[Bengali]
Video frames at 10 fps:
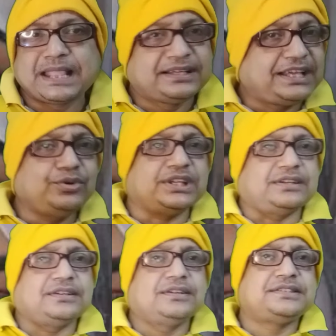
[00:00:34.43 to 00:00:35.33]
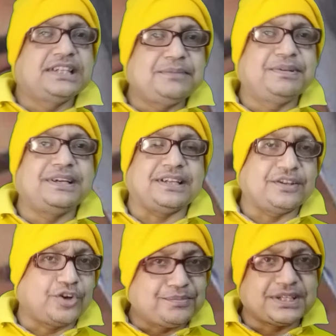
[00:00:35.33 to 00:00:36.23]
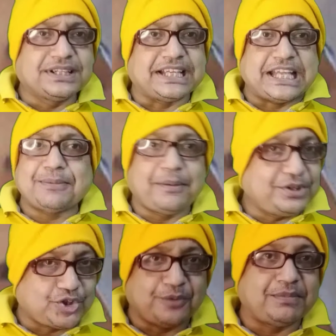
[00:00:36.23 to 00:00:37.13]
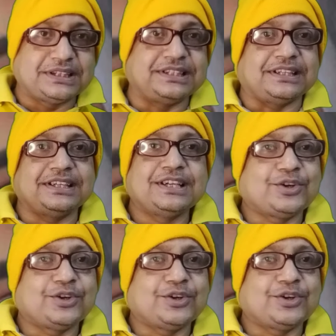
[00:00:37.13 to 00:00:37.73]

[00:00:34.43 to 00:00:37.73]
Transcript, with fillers: কেউই সেলিব্রিটি রমজানকে এভাবে সম্মান দিয়ে